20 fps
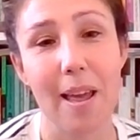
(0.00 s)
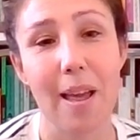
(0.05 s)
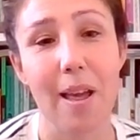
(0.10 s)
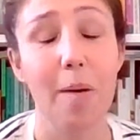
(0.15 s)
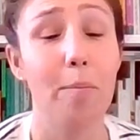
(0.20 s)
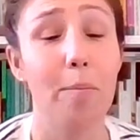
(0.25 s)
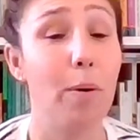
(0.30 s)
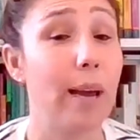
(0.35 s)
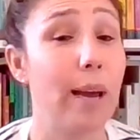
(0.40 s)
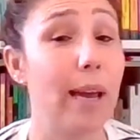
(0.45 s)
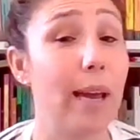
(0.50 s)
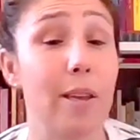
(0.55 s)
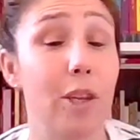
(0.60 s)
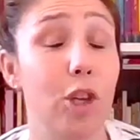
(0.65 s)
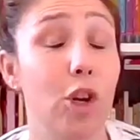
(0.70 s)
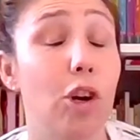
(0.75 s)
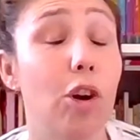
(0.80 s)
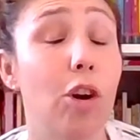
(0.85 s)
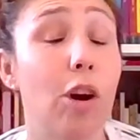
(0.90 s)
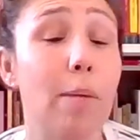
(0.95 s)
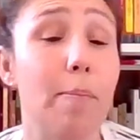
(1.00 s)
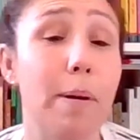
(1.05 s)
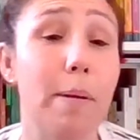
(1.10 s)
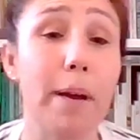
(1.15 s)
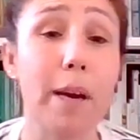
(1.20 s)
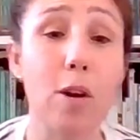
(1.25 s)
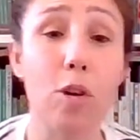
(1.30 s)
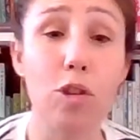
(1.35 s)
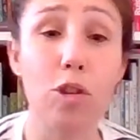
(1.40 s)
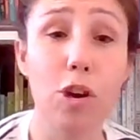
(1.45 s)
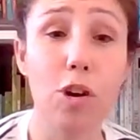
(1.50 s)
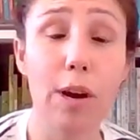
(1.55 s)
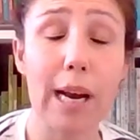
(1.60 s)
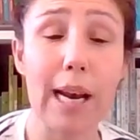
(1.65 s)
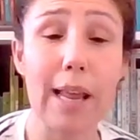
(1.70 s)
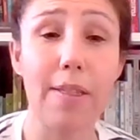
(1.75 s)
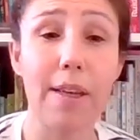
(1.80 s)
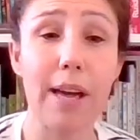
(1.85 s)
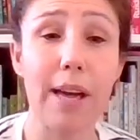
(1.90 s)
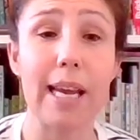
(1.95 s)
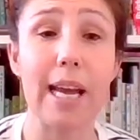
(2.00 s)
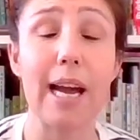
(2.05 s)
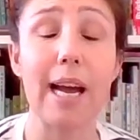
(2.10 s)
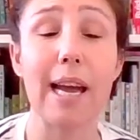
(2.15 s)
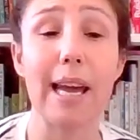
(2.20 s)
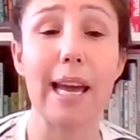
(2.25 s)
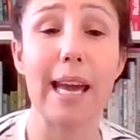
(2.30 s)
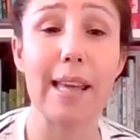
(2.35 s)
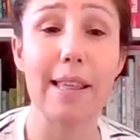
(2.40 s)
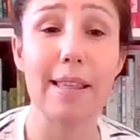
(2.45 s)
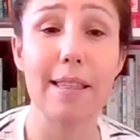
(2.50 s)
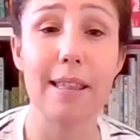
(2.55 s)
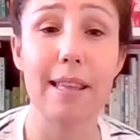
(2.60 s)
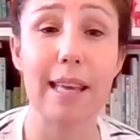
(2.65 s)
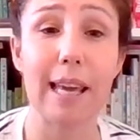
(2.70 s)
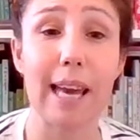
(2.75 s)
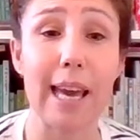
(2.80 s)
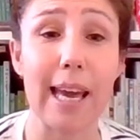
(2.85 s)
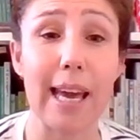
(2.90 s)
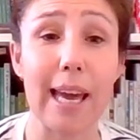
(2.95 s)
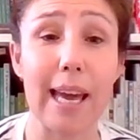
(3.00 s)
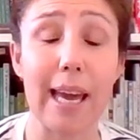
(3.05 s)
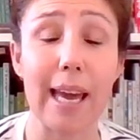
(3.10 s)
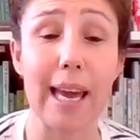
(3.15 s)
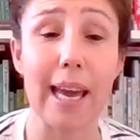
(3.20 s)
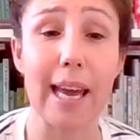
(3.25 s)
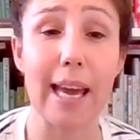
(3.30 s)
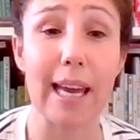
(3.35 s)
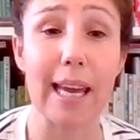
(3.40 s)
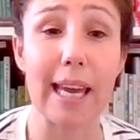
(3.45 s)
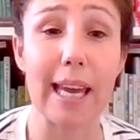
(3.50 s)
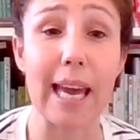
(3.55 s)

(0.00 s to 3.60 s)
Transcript: Pues yo creo que el primer consejo que les daría es que,